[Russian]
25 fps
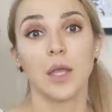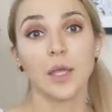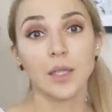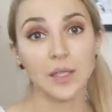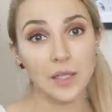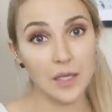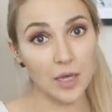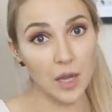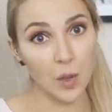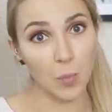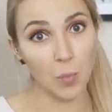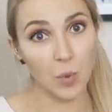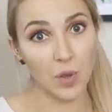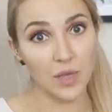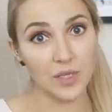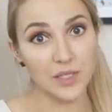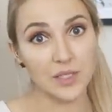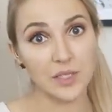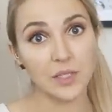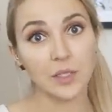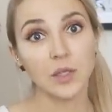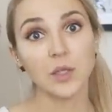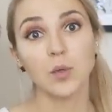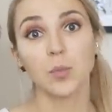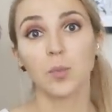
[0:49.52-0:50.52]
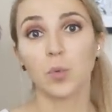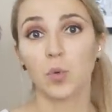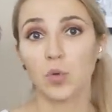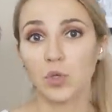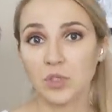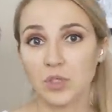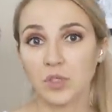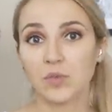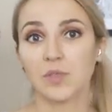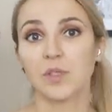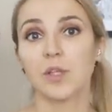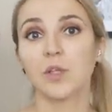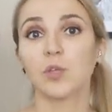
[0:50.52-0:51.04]
Это не опасно,
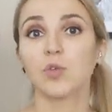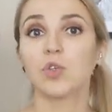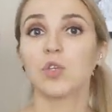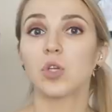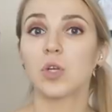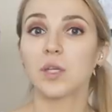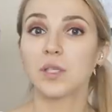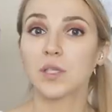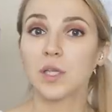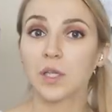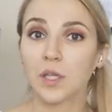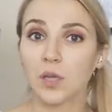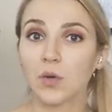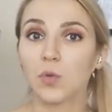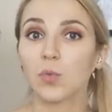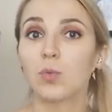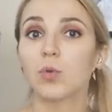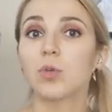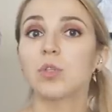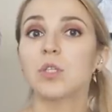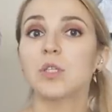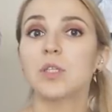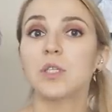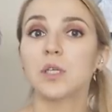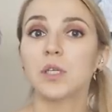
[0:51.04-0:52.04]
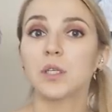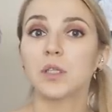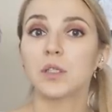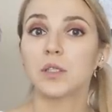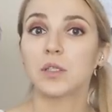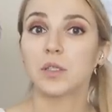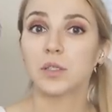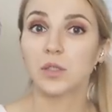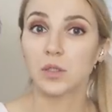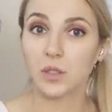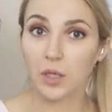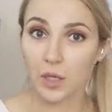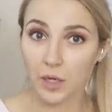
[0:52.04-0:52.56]
просто в следующий раз, когда вы будете
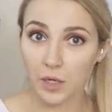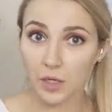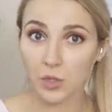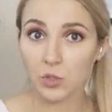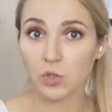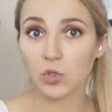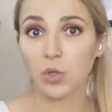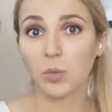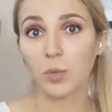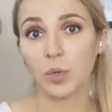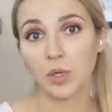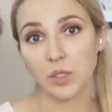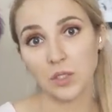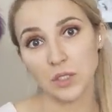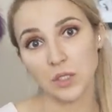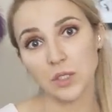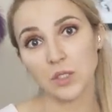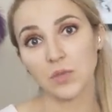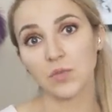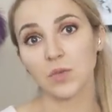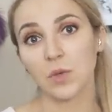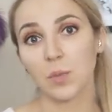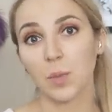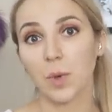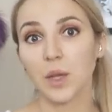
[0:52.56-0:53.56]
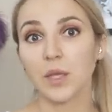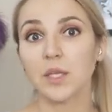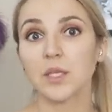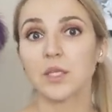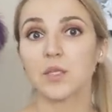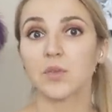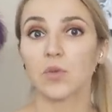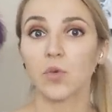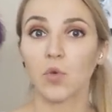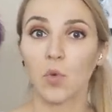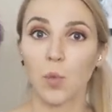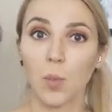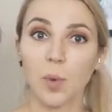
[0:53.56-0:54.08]
делать коррекцию, обратите внимание
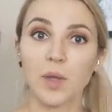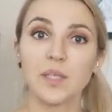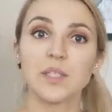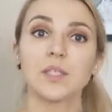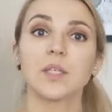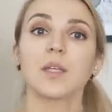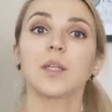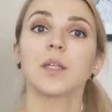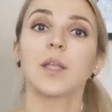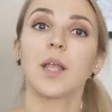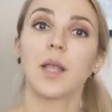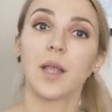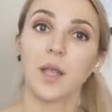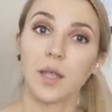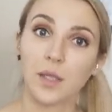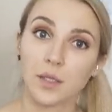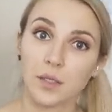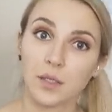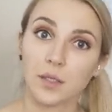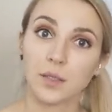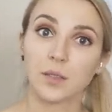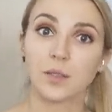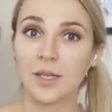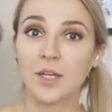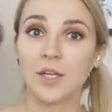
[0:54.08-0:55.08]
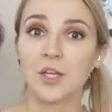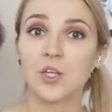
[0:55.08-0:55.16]
своего мастера на это.